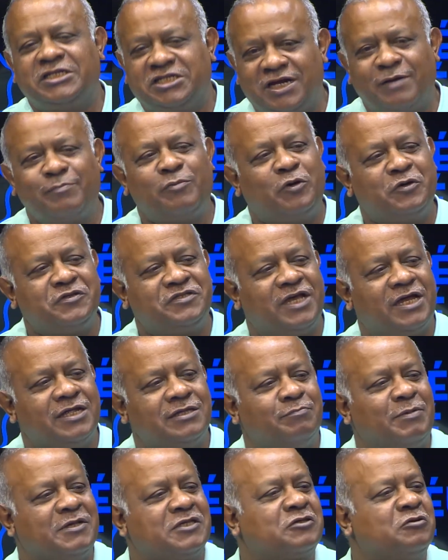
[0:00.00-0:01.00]
rosade
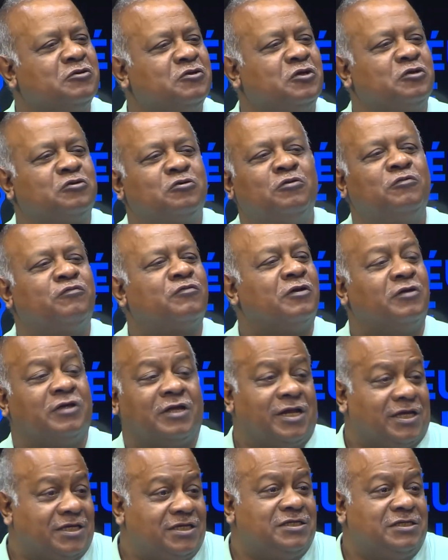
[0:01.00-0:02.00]
parce ah que je trouve qu'il y en
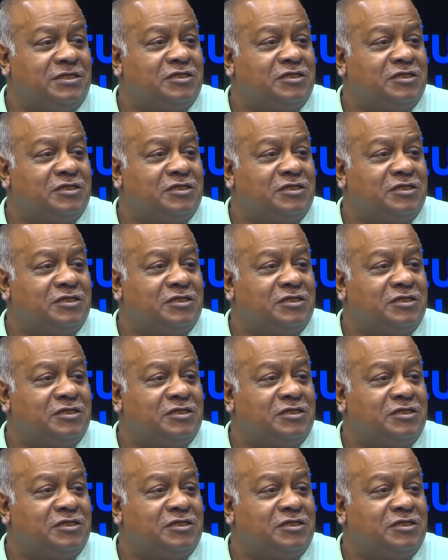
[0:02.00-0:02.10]
a qui disent